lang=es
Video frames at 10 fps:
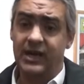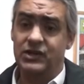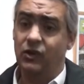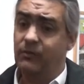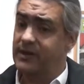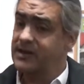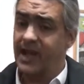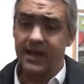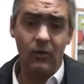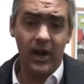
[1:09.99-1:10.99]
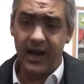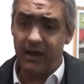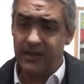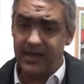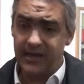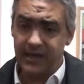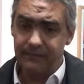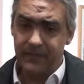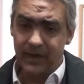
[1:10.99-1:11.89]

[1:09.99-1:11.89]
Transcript: calle comercial igual a la Mitre